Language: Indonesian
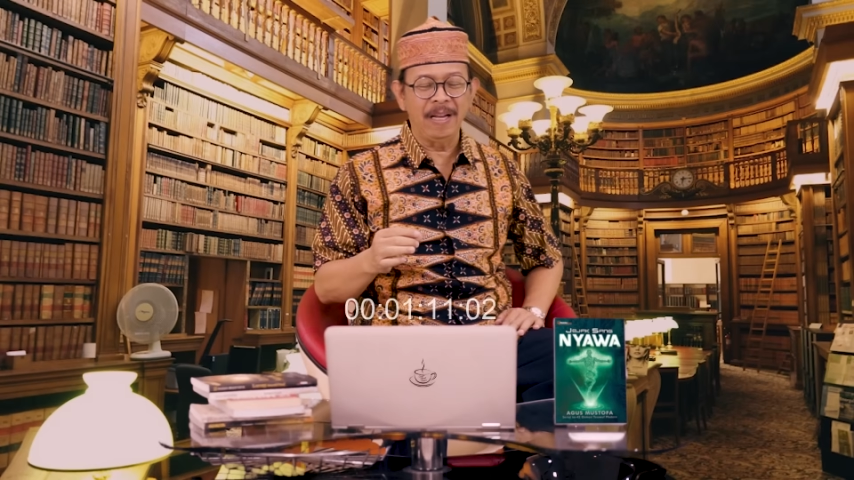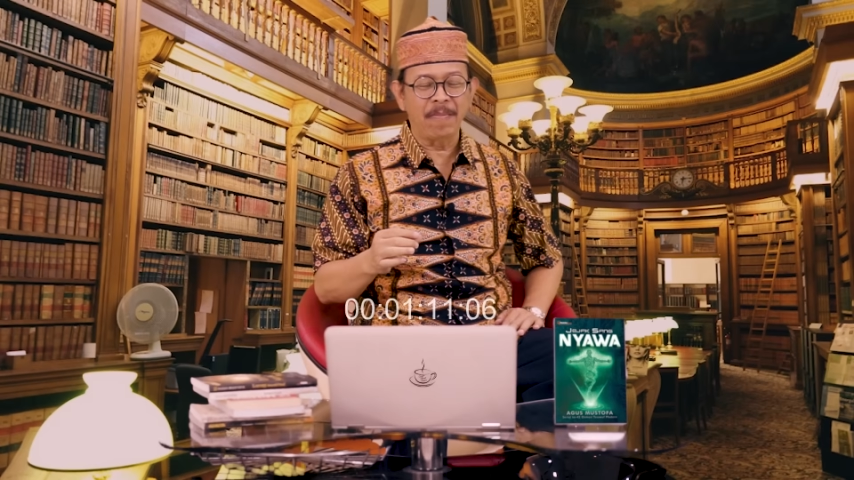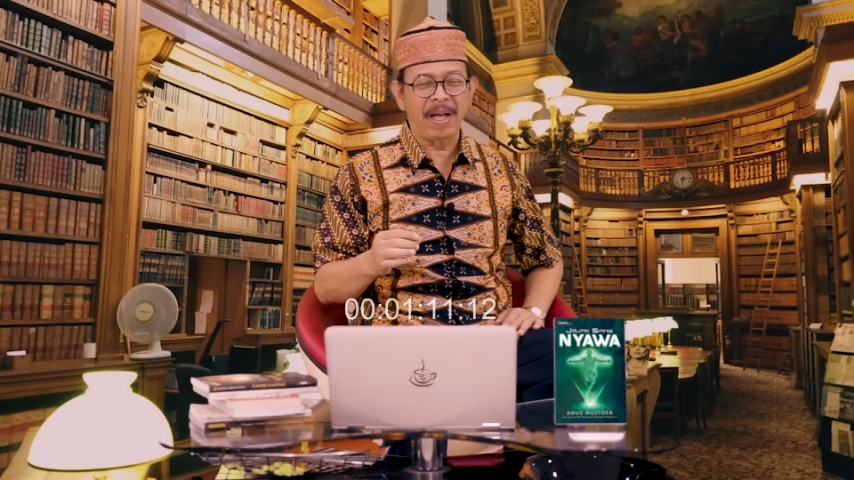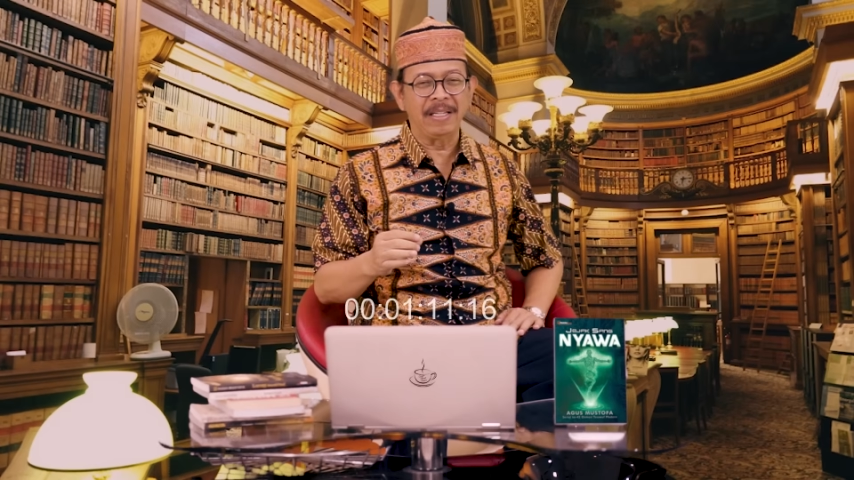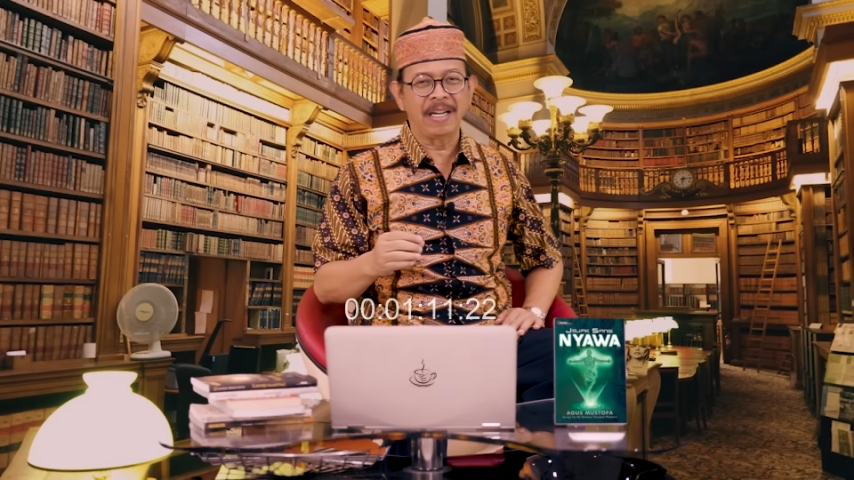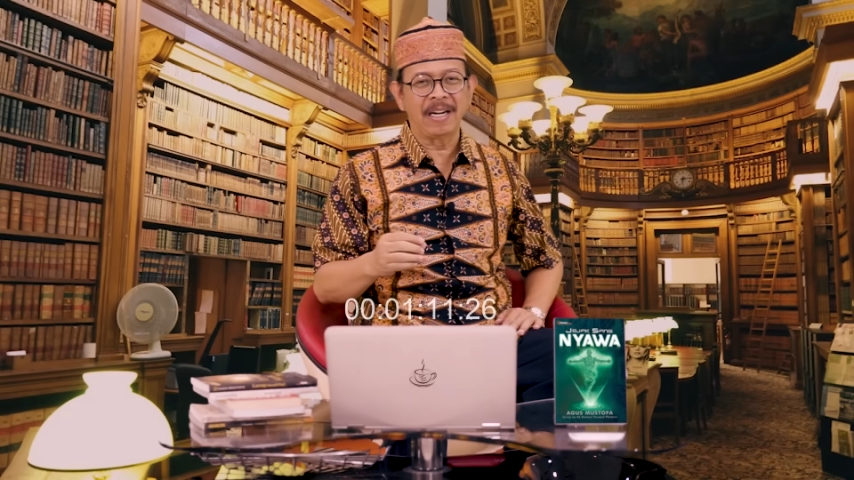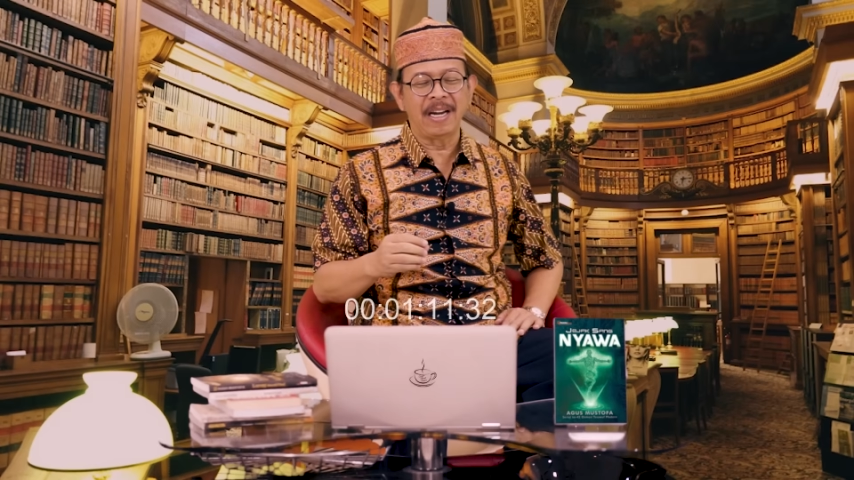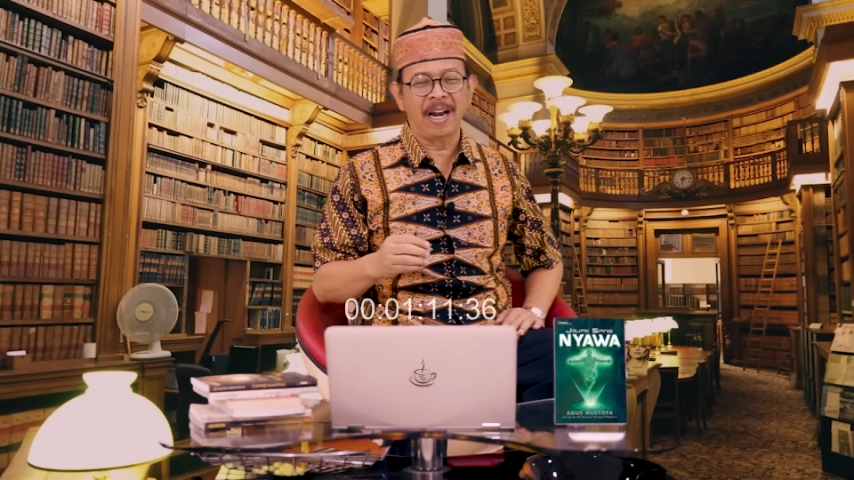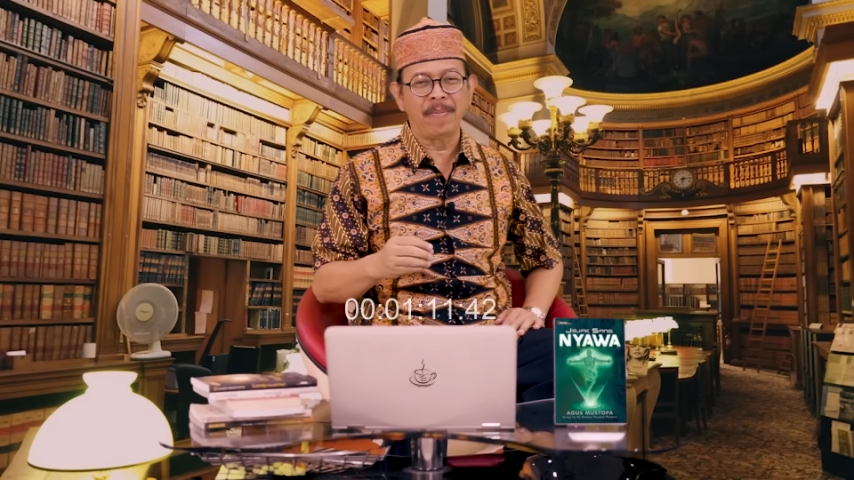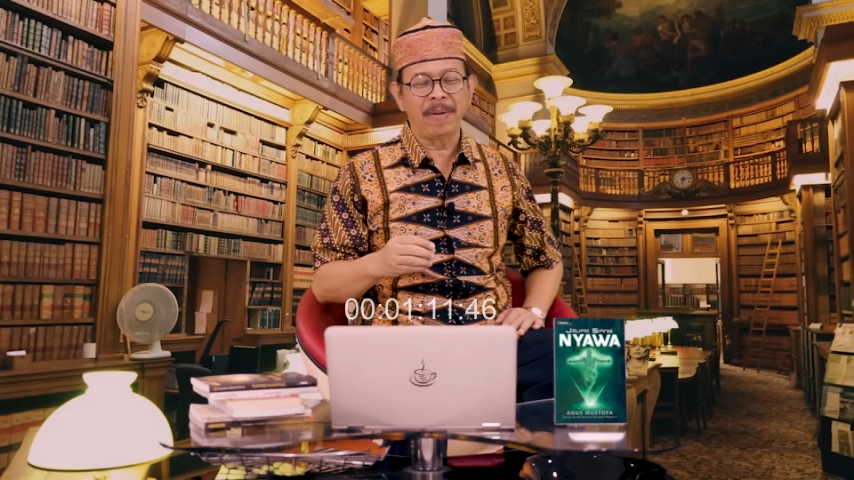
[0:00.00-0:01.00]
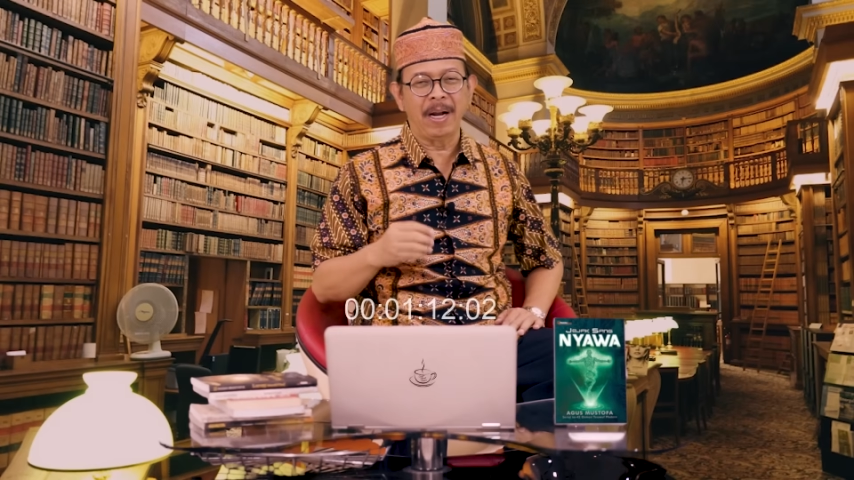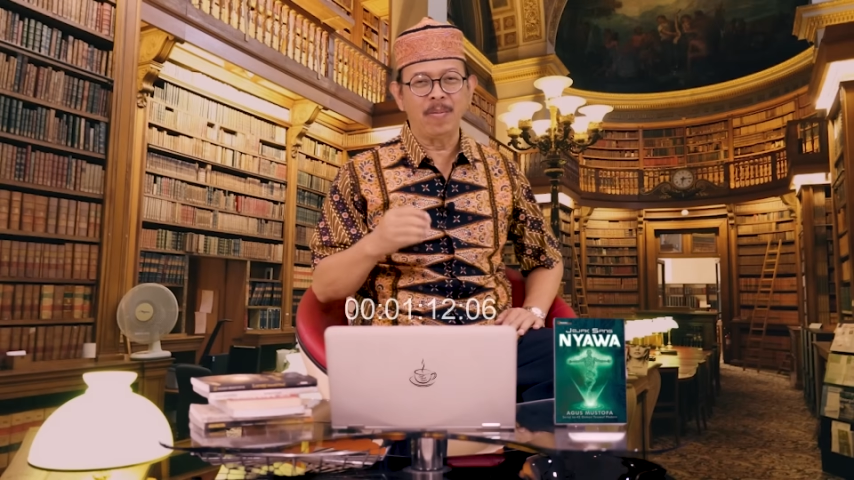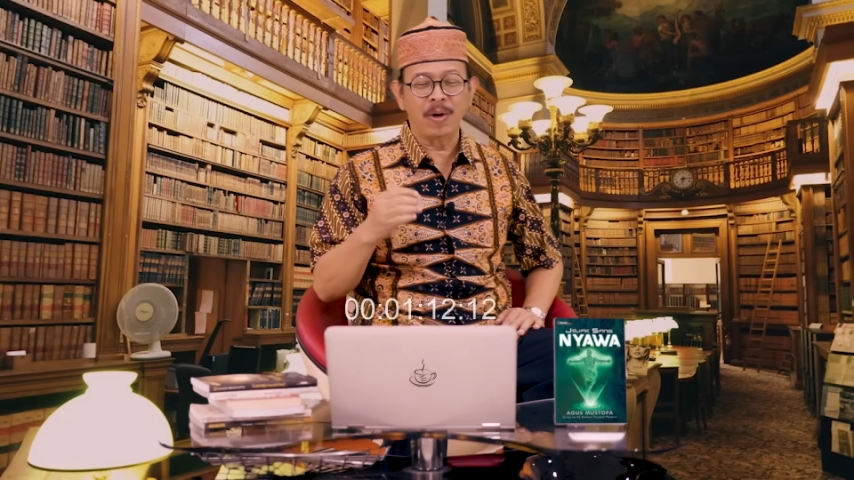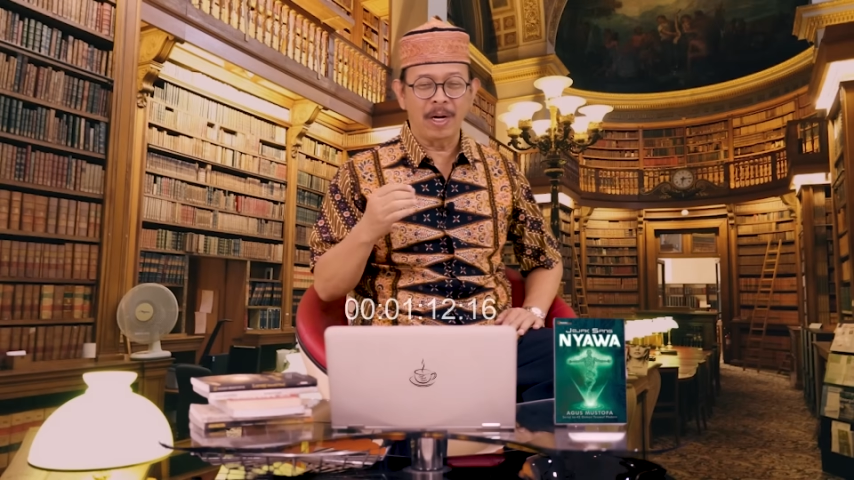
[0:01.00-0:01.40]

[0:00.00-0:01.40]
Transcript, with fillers: dipelajari dalam ilmu